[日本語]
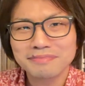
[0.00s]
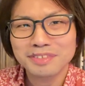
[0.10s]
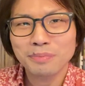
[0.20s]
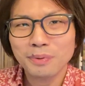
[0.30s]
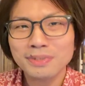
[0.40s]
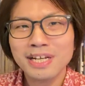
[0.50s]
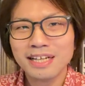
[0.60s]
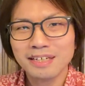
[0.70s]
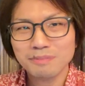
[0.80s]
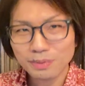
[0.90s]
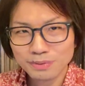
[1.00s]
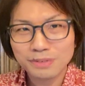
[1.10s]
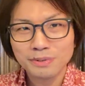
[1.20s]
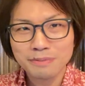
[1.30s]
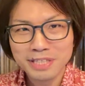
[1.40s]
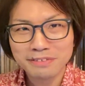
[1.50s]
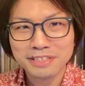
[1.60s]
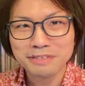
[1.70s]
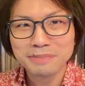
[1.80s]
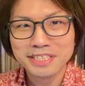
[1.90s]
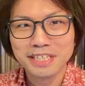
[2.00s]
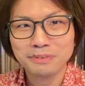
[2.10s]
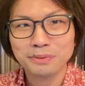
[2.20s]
で僕ら僕がこれ見てくれてる皆さん